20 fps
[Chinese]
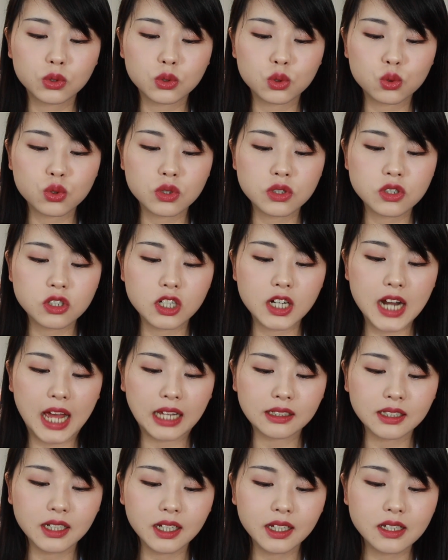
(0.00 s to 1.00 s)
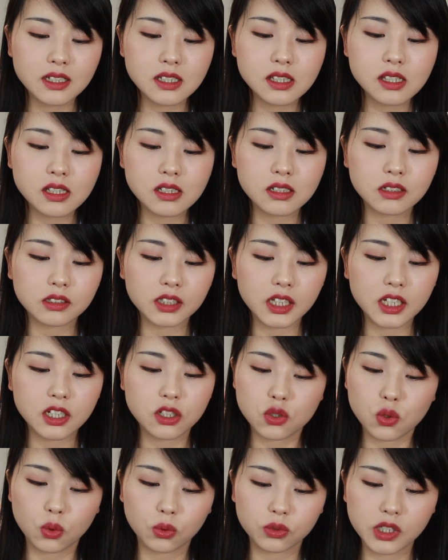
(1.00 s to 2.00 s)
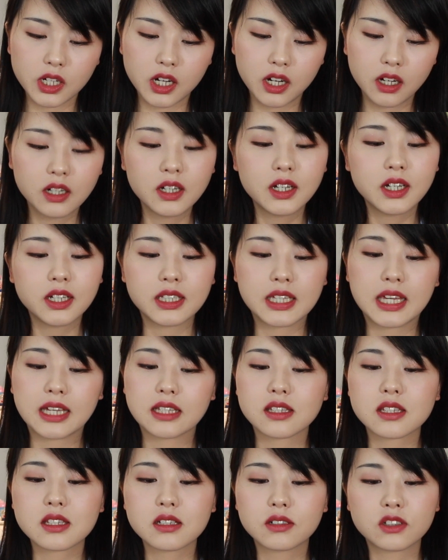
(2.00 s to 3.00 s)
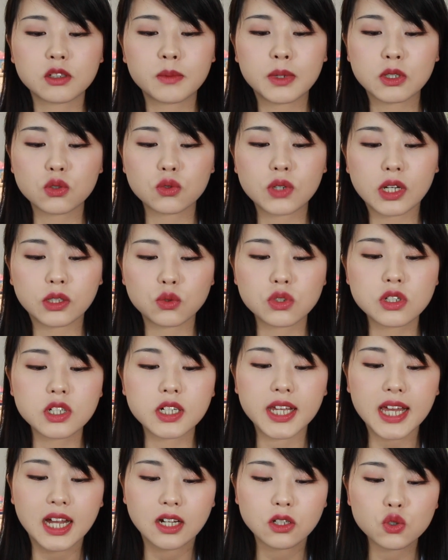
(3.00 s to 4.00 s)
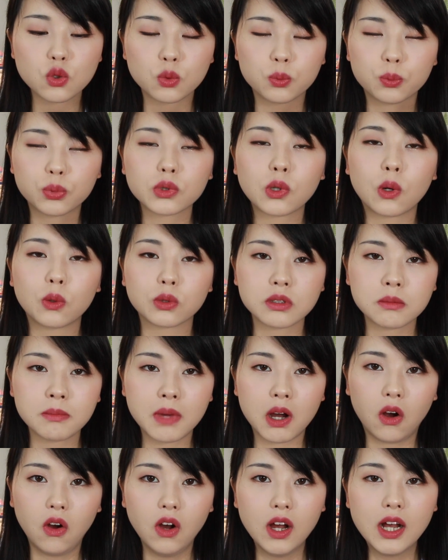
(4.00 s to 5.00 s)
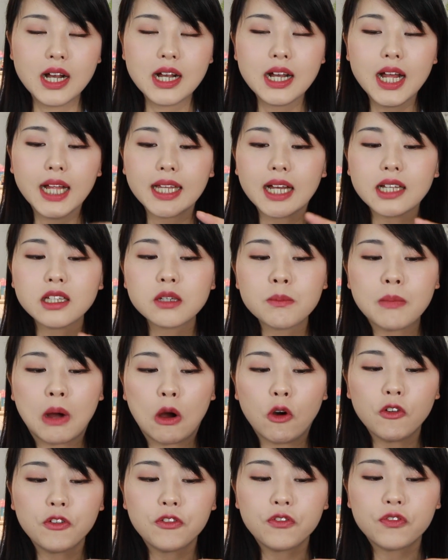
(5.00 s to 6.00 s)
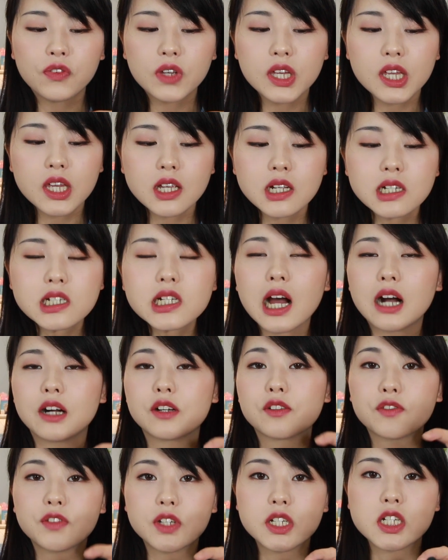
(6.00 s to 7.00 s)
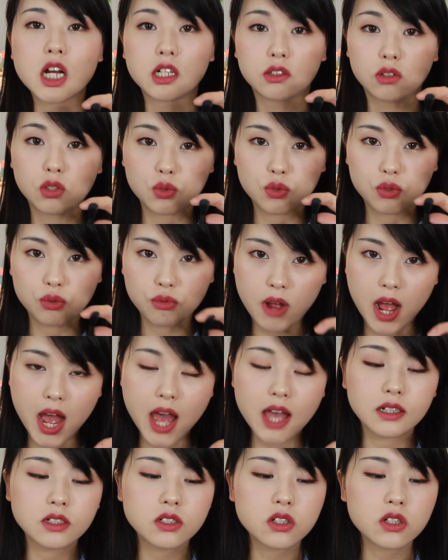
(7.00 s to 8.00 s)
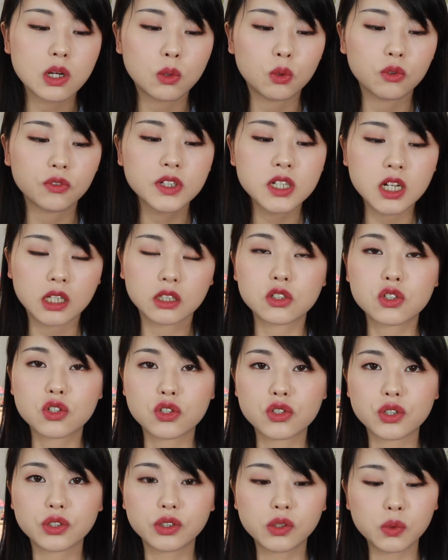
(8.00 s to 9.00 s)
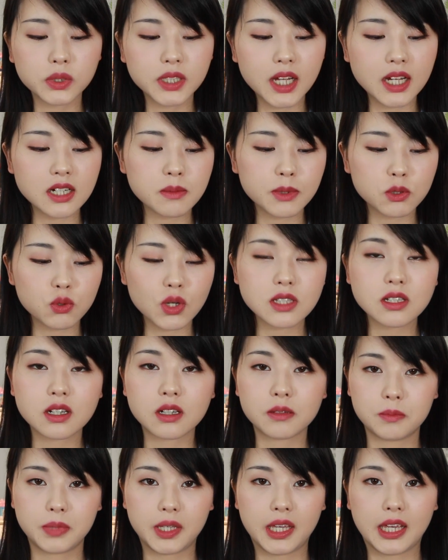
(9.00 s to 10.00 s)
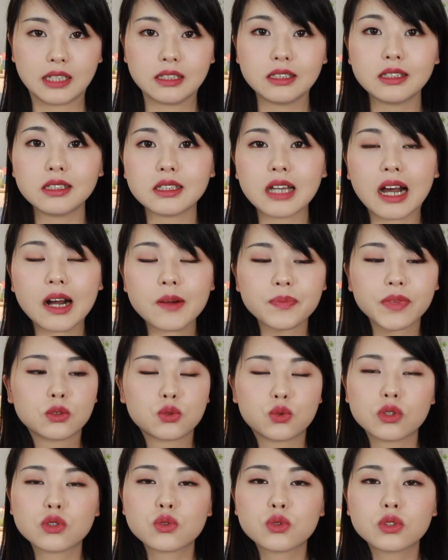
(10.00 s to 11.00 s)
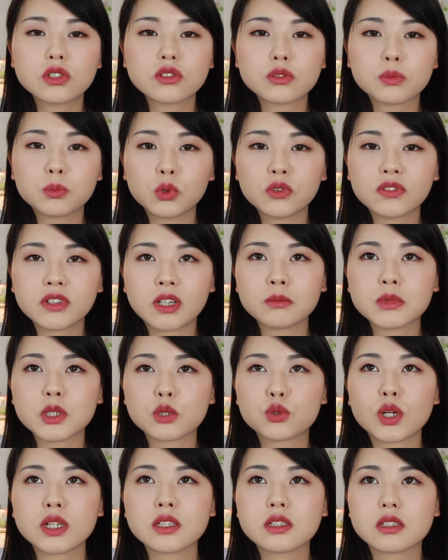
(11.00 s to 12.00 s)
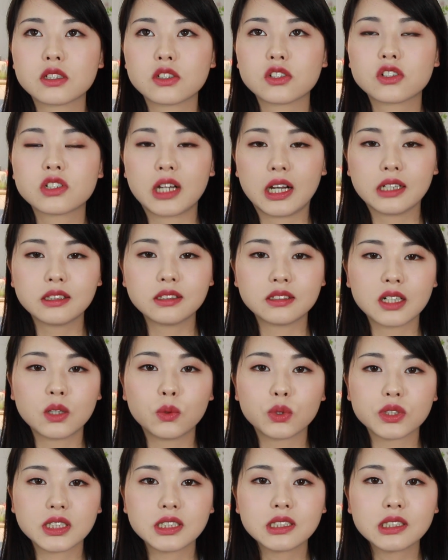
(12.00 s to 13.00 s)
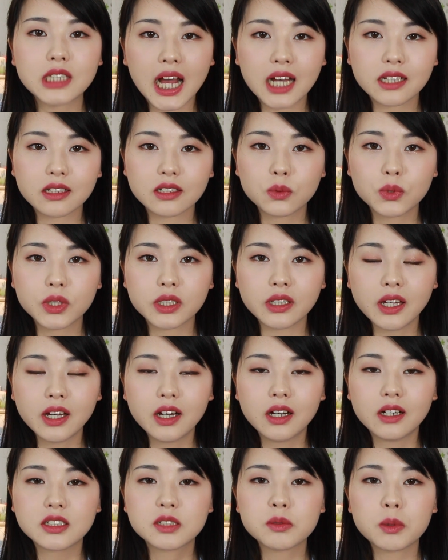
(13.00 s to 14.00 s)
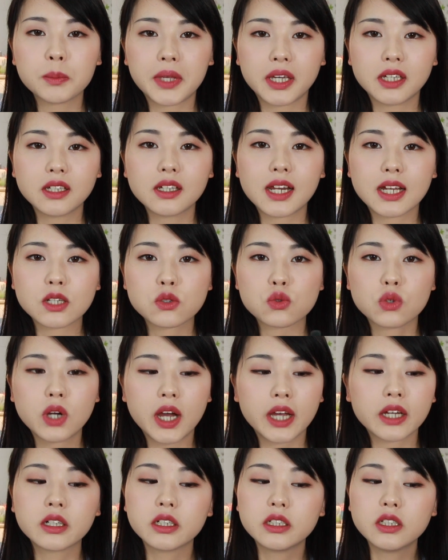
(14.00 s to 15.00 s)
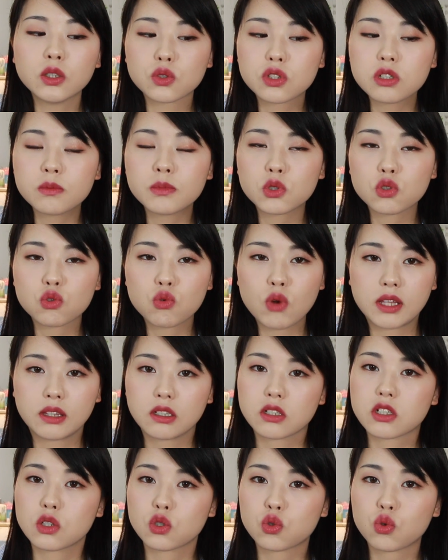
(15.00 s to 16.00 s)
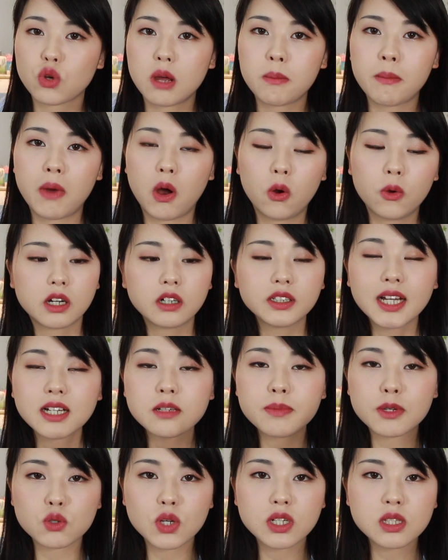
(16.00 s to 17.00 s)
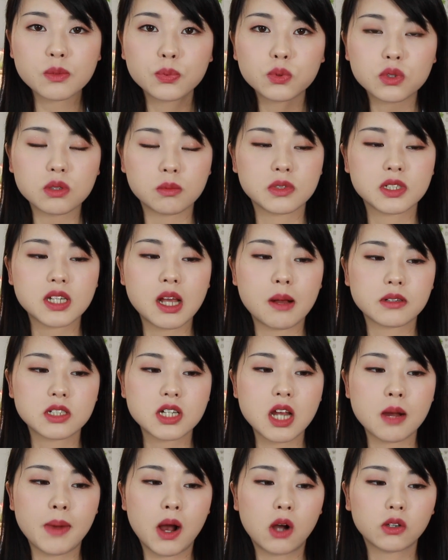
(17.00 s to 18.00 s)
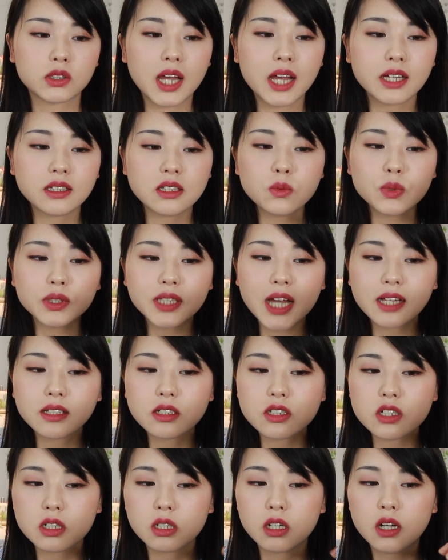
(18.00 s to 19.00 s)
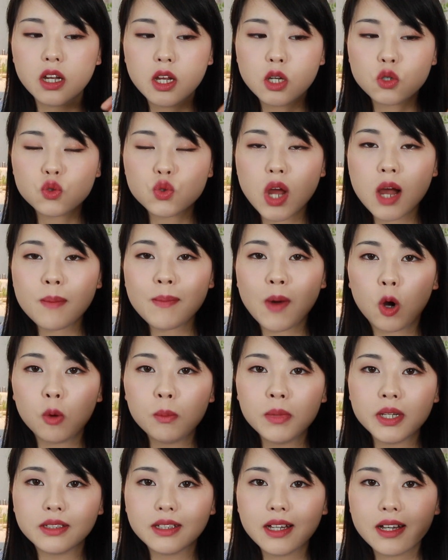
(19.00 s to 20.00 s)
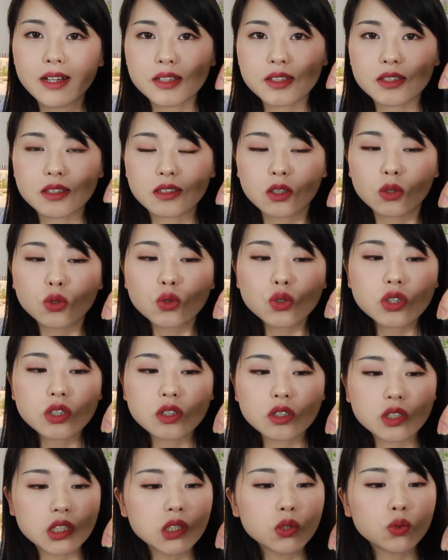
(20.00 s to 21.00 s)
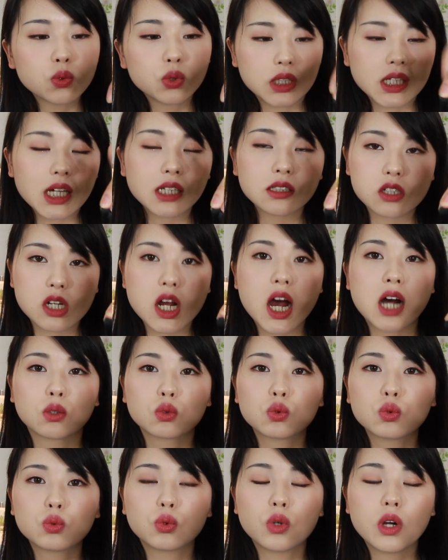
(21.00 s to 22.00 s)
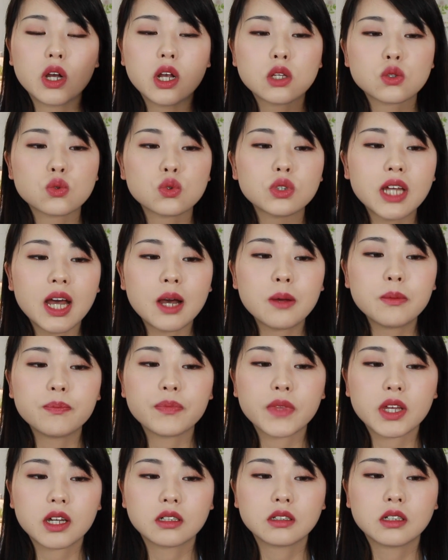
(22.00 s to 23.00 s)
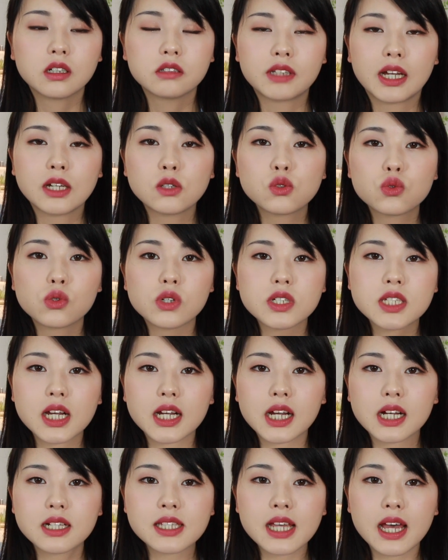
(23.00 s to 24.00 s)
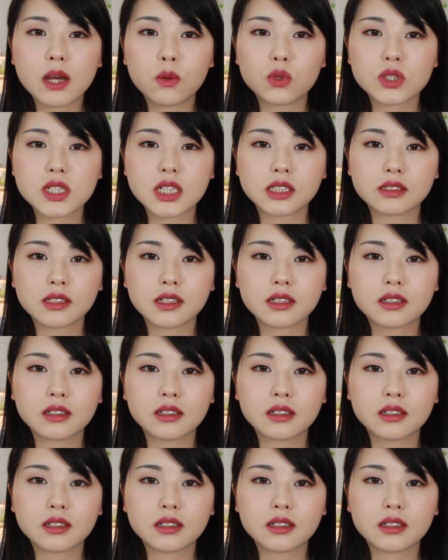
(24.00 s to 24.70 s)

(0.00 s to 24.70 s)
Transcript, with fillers: 或者说是蓝黑色那一种的颜色，你知道吗？就感觉是两种不同的毛，它的毛非常非常的软，这让我非常的吃惊，因为它这把刷子很便宜呀。觉得说就是墨菲他们家刷子其实还挺让我惊讶的，因为这么便宜来说还可以有这么软的这个刷毛，而且它这把刷子不怎么炸炸毛，它因为它的这个刷毛们。都是几乎一样的长度，所以它嗯很难说像刚才我讲的那